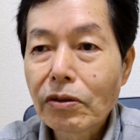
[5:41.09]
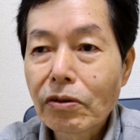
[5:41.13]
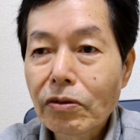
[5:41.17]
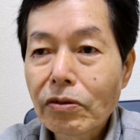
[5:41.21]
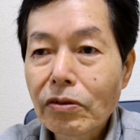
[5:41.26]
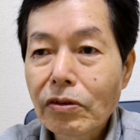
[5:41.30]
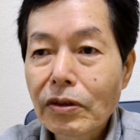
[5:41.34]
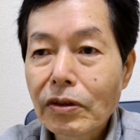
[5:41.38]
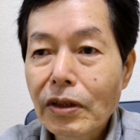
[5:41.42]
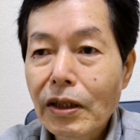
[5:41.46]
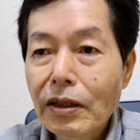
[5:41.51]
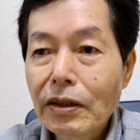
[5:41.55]

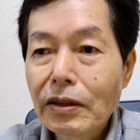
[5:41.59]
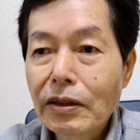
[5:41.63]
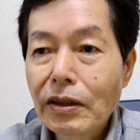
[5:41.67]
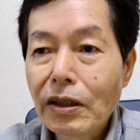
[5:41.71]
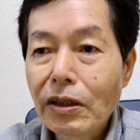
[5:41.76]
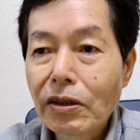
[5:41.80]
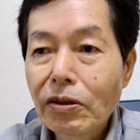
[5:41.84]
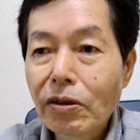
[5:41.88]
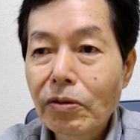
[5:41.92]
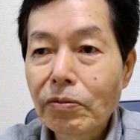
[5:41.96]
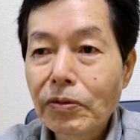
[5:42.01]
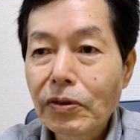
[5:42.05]
徳川
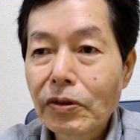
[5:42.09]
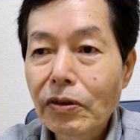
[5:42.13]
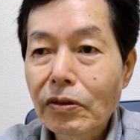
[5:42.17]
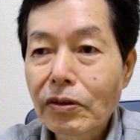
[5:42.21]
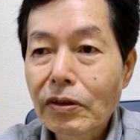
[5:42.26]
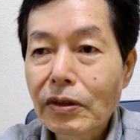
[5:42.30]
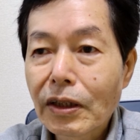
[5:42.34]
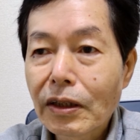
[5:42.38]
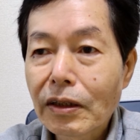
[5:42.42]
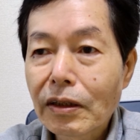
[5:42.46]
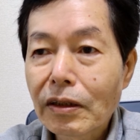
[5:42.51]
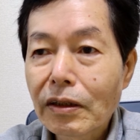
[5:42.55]
家信
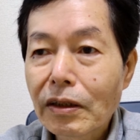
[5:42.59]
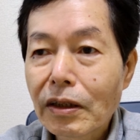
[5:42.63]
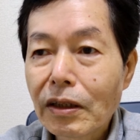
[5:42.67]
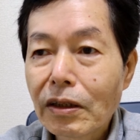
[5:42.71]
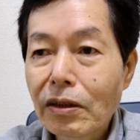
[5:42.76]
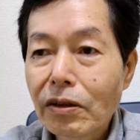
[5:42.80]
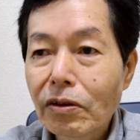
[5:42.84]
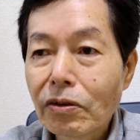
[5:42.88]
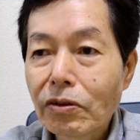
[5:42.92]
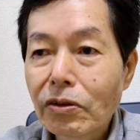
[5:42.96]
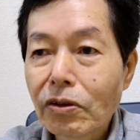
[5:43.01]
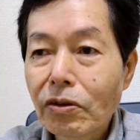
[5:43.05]
の参
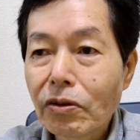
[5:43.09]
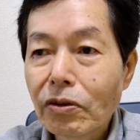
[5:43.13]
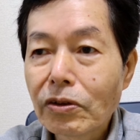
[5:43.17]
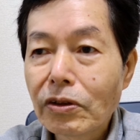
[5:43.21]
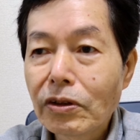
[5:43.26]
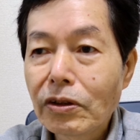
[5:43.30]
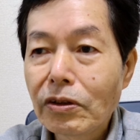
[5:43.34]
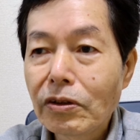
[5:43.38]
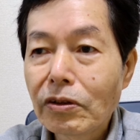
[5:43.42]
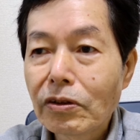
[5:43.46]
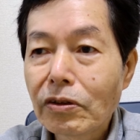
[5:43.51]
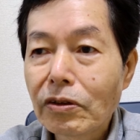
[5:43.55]
詣の
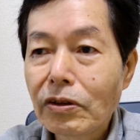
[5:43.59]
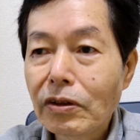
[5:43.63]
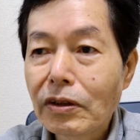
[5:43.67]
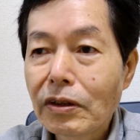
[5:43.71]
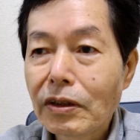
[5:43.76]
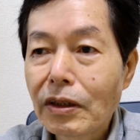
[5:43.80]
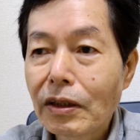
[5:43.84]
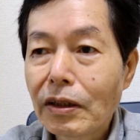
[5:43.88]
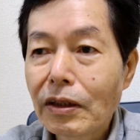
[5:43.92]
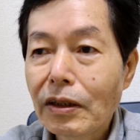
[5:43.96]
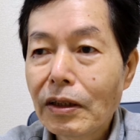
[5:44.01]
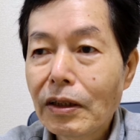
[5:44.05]
行事につ
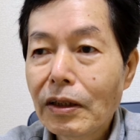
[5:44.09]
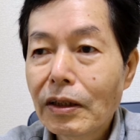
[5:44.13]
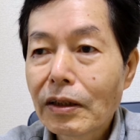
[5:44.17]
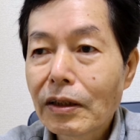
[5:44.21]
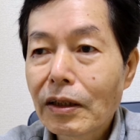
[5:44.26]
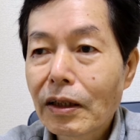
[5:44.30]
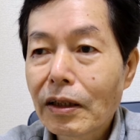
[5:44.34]
いて